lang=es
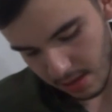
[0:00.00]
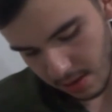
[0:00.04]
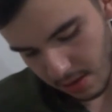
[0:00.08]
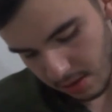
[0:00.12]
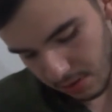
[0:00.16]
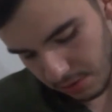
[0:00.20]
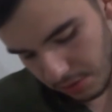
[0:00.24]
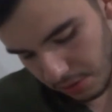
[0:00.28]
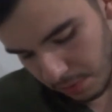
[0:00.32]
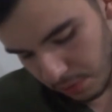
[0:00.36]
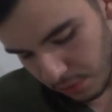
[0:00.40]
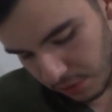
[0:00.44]

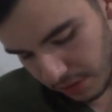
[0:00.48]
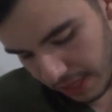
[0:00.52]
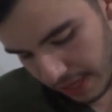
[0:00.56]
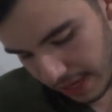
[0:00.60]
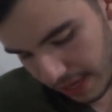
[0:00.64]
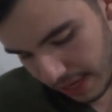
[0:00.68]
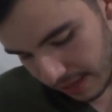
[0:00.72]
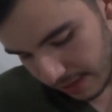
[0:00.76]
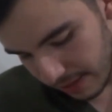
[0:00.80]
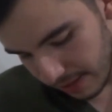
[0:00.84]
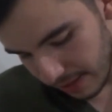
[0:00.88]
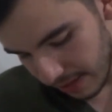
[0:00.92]
Son
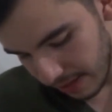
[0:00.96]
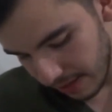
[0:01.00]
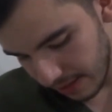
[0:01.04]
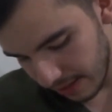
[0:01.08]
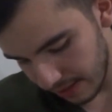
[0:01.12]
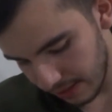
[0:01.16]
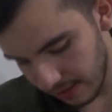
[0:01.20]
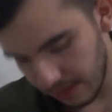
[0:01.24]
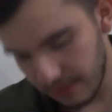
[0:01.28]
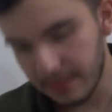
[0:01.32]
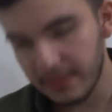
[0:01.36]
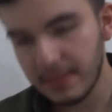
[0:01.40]
botellas
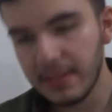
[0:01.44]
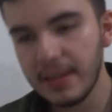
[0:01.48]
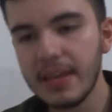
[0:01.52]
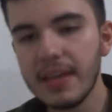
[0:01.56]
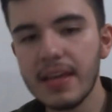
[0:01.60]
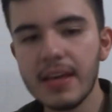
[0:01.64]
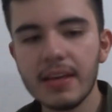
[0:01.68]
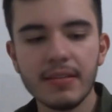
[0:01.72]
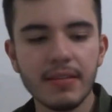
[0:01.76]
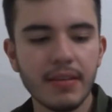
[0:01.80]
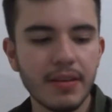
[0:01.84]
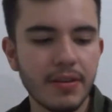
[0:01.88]

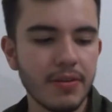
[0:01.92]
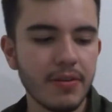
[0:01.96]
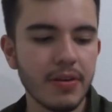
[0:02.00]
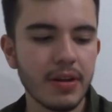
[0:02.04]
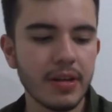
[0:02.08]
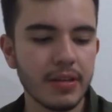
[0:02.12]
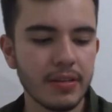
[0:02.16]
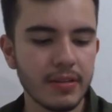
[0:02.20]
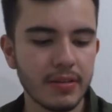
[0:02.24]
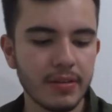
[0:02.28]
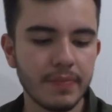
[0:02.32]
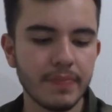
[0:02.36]
sencillas,
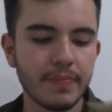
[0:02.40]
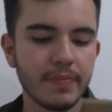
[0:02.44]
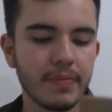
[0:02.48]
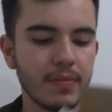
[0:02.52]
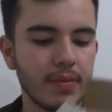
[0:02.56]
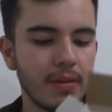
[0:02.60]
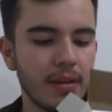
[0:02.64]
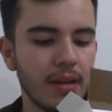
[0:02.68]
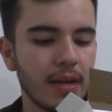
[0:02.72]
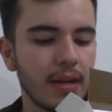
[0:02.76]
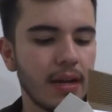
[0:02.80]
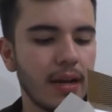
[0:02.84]
señores.
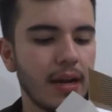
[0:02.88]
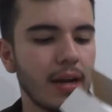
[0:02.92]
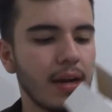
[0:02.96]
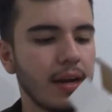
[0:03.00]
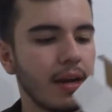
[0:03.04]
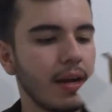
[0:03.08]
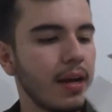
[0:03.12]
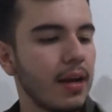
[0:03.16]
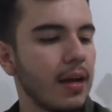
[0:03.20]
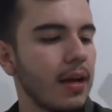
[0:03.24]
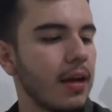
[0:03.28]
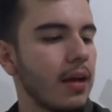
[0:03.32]
La
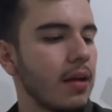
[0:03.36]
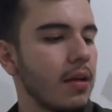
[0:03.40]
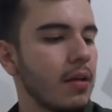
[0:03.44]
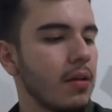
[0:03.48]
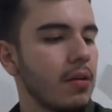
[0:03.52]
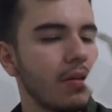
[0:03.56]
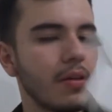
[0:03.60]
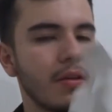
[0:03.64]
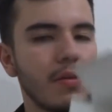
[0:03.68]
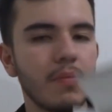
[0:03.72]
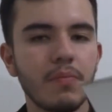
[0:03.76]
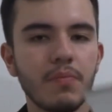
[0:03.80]
caja,
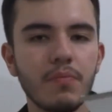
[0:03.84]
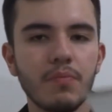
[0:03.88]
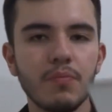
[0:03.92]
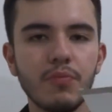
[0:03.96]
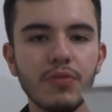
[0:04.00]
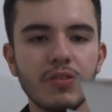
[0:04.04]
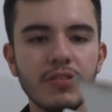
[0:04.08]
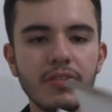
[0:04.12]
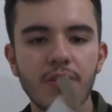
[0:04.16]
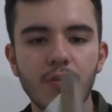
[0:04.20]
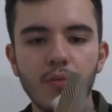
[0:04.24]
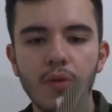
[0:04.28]

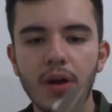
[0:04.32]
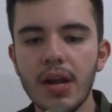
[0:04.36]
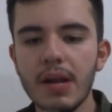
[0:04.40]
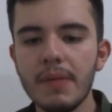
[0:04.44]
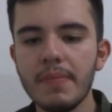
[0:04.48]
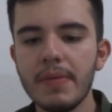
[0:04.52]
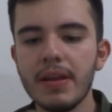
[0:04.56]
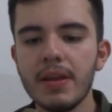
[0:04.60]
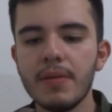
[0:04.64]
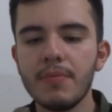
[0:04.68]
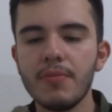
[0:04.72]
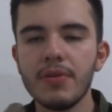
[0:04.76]
pues igual,
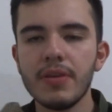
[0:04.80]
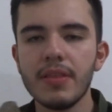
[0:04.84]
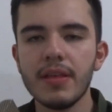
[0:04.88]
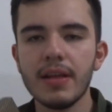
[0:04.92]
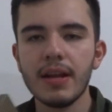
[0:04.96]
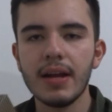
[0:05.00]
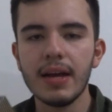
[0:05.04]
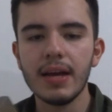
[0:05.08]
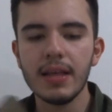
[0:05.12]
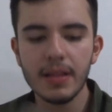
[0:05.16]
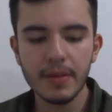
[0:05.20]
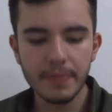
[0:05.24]
viene muy
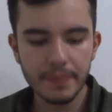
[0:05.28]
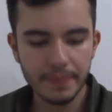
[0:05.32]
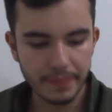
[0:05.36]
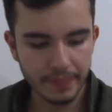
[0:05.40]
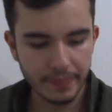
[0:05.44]
delgada.